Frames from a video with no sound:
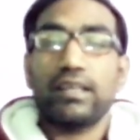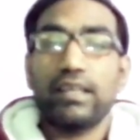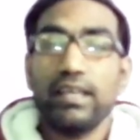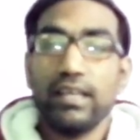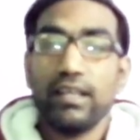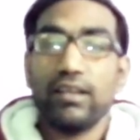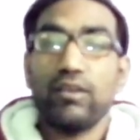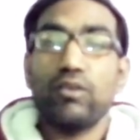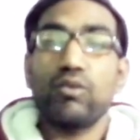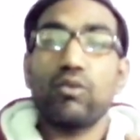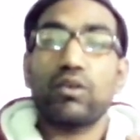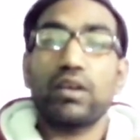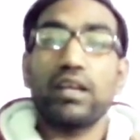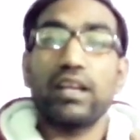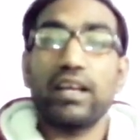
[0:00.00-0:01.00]
कि
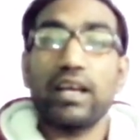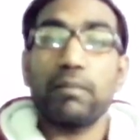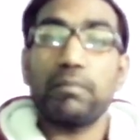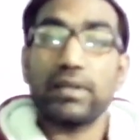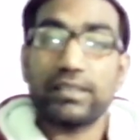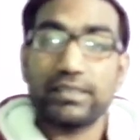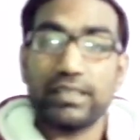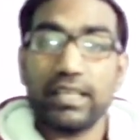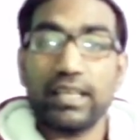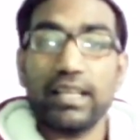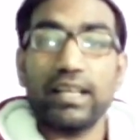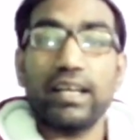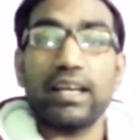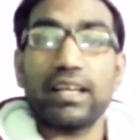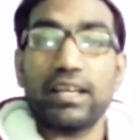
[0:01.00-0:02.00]
लोग गिर गए बच्चे
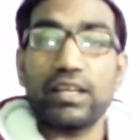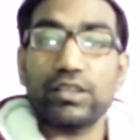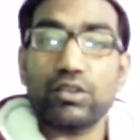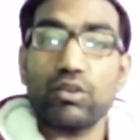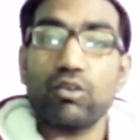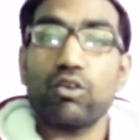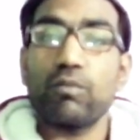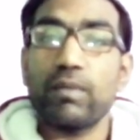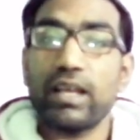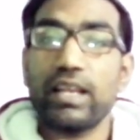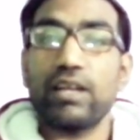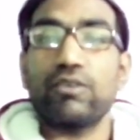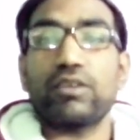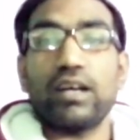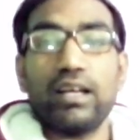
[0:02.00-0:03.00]
गिर गए कितनों को
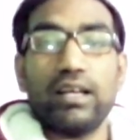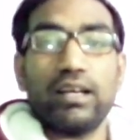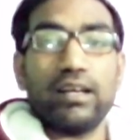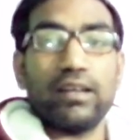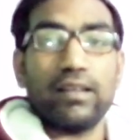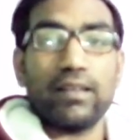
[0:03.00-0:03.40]
मैंने उठाया